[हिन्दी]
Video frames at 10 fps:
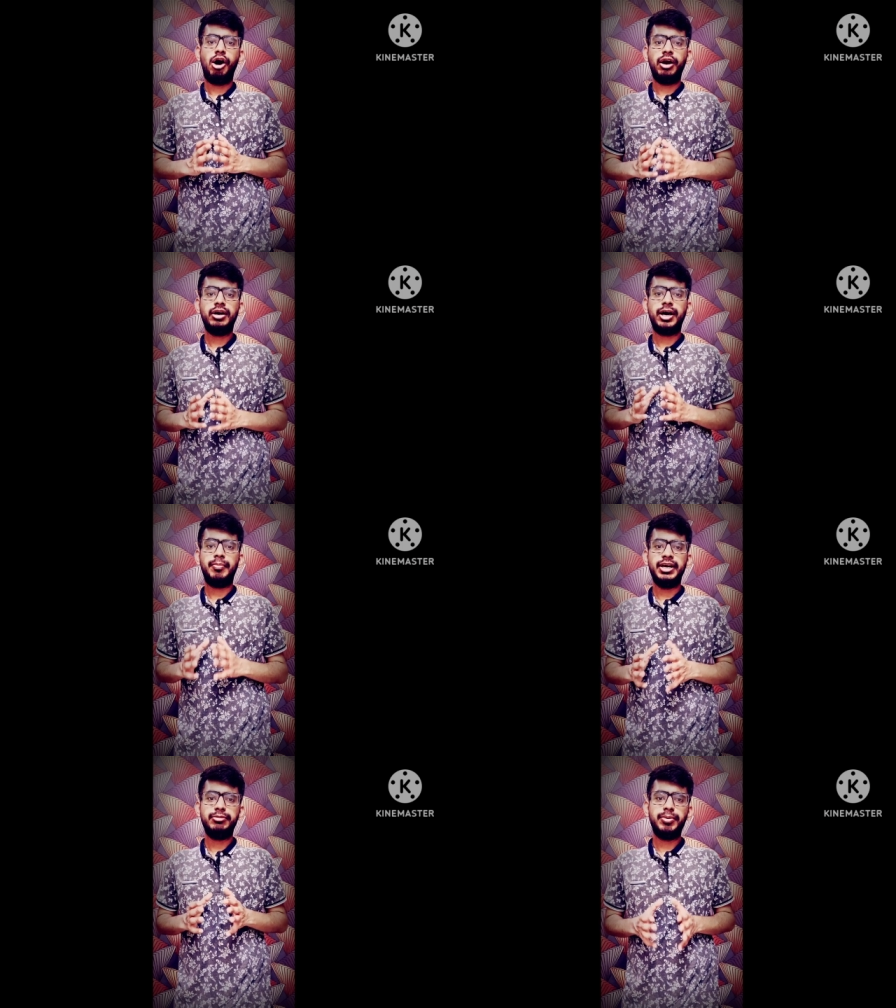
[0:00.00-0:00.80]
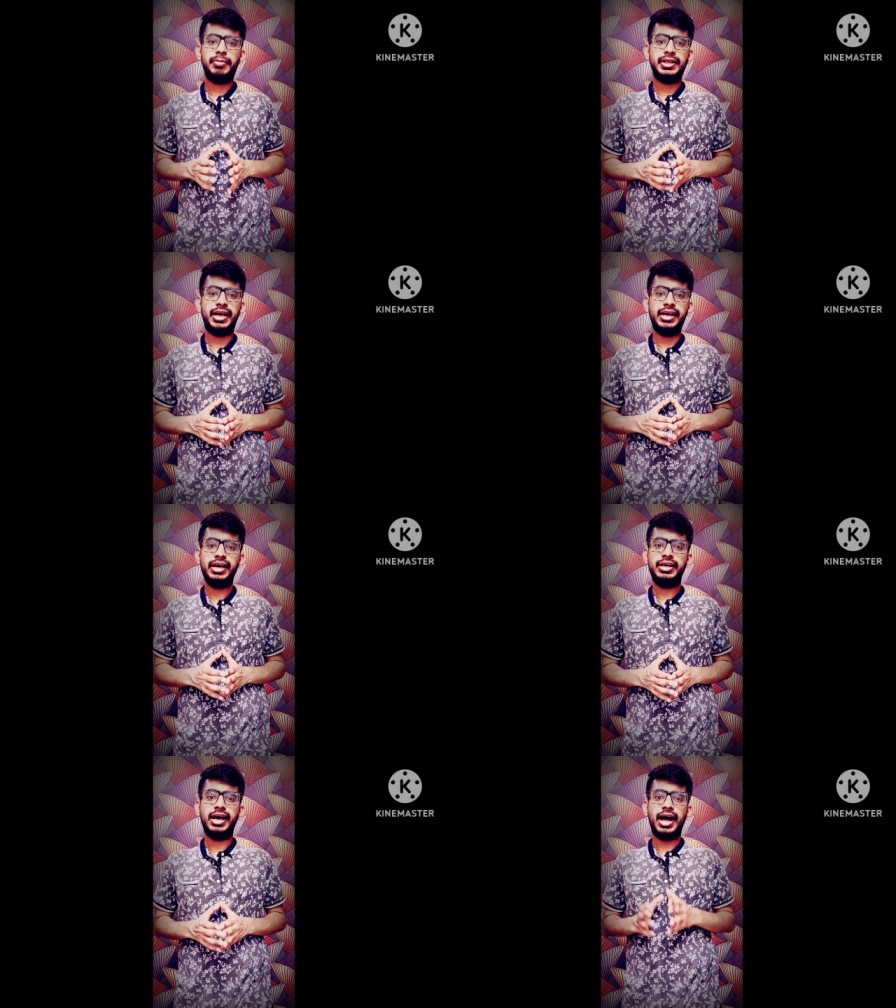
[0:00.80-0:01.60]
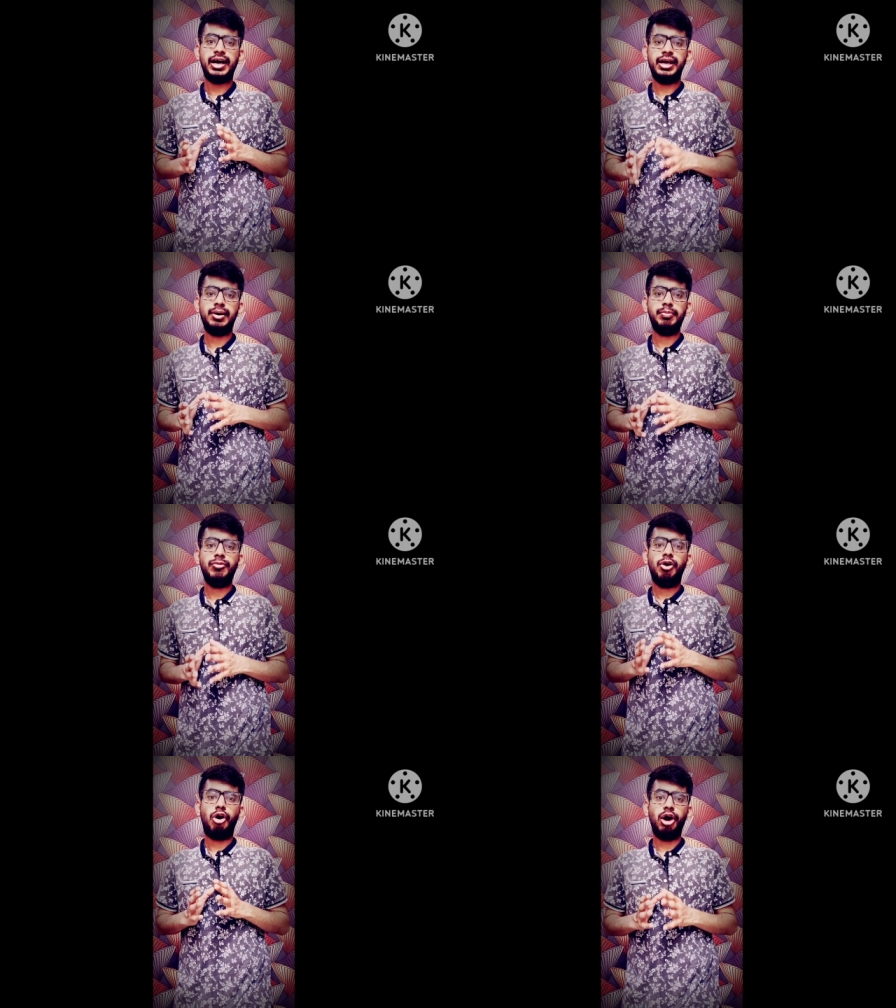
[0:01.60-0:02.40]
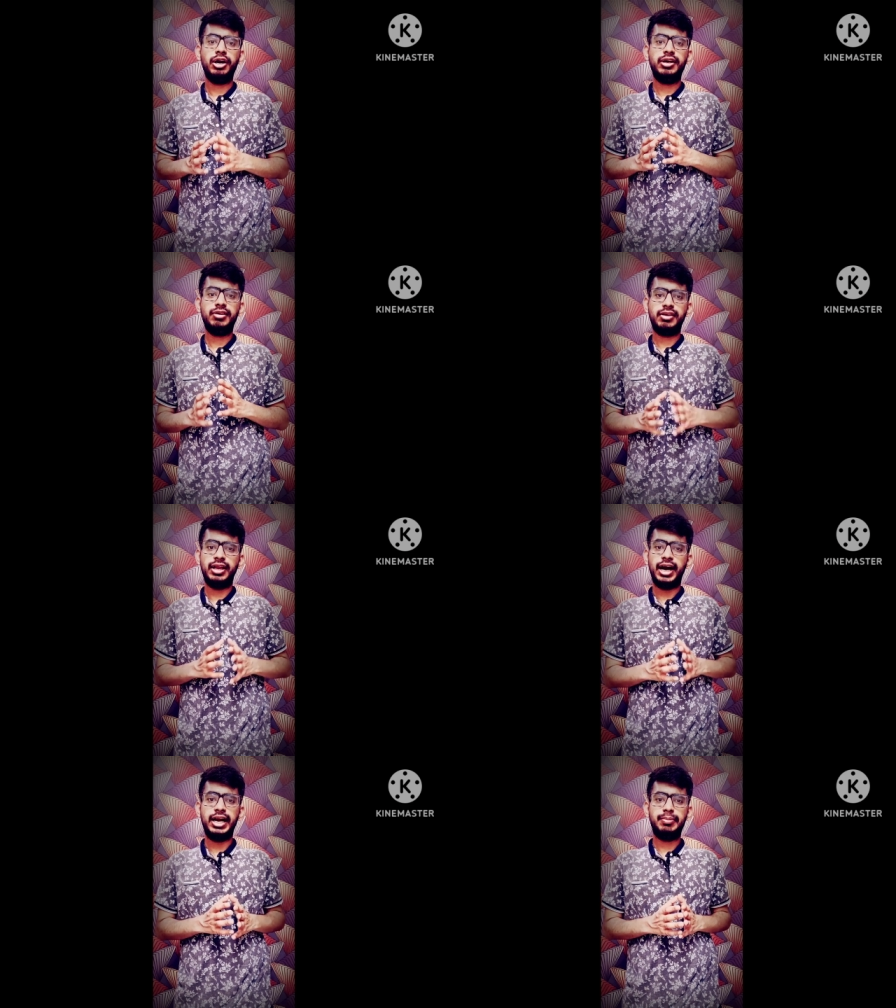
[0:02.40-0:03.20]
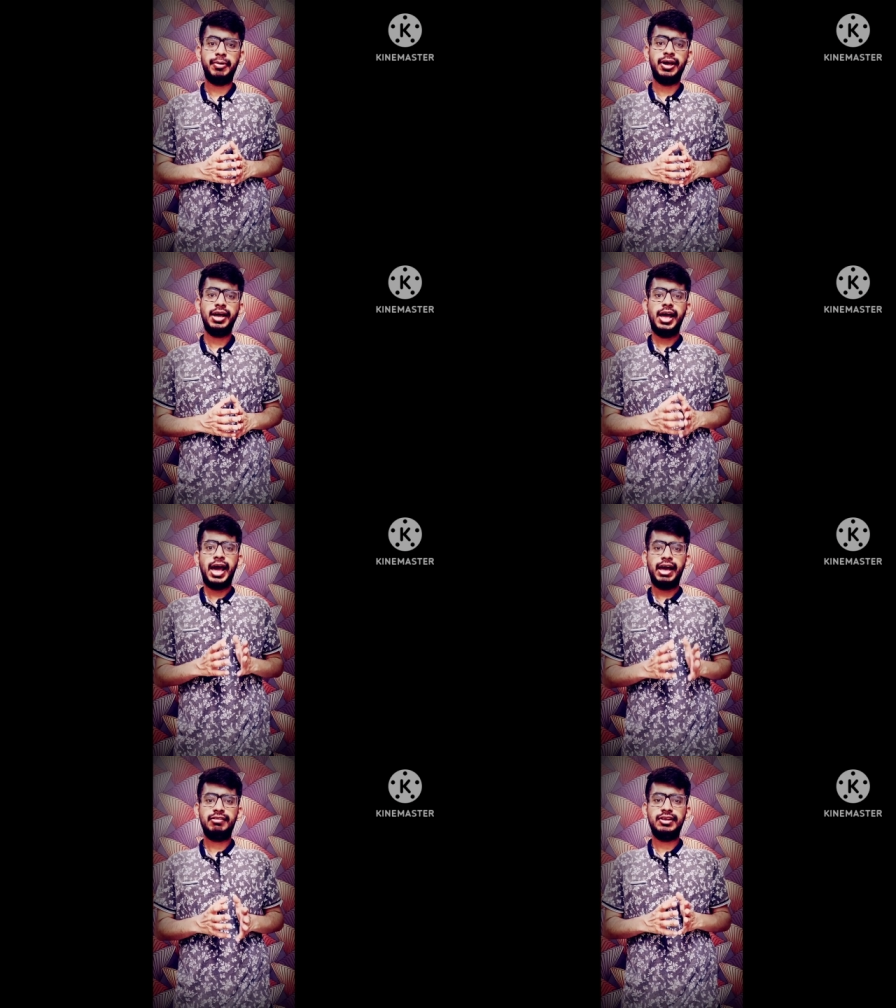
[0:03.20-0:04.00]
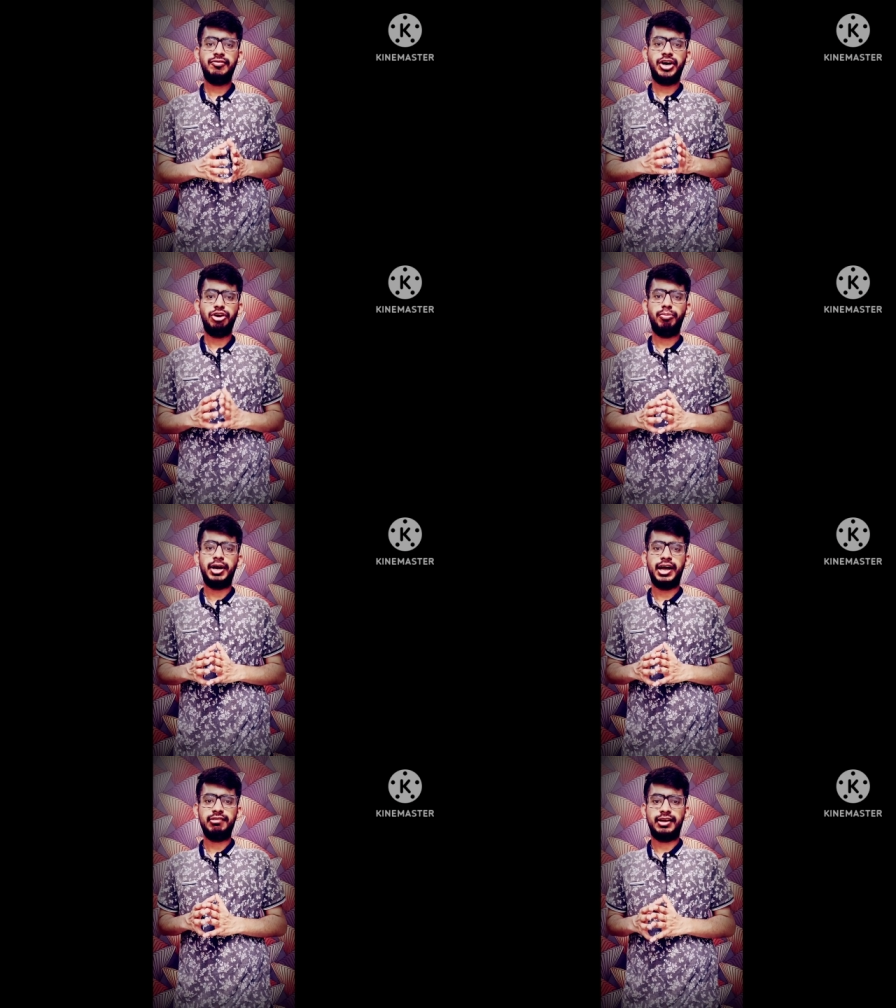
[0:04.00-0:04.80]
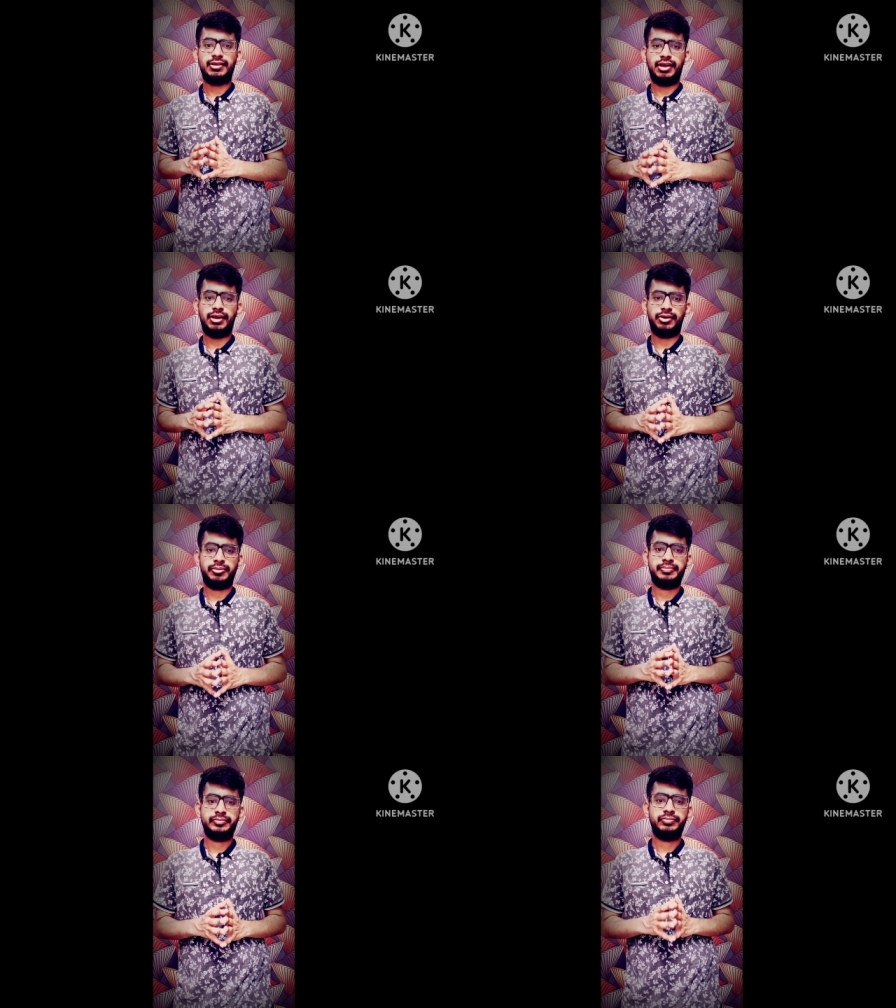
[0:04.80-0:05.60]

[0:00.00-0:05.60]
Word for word: और कमेंट्स में बताइए कि आगे हम और किस खिलाड़ी पे ऐसी वीडियो बना सकते हैं